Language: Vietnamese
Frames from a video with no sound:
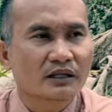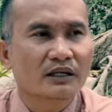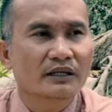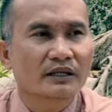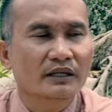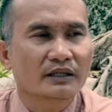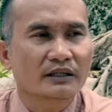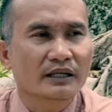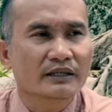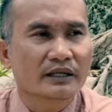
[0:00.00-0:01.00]
đó
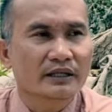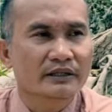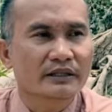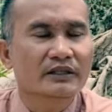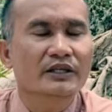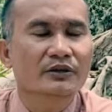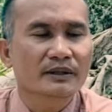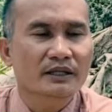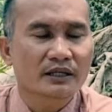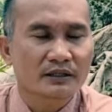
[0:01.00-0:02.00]
để vậy để cho hiểu
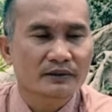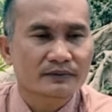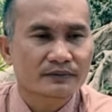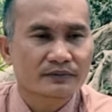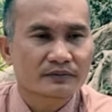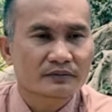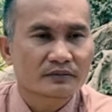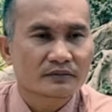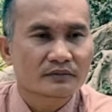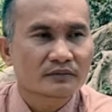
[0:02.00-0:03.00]
biết hết
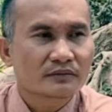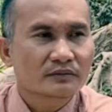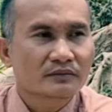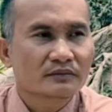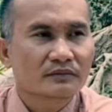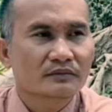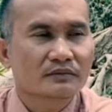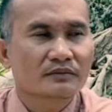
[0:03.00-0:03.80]
đại khai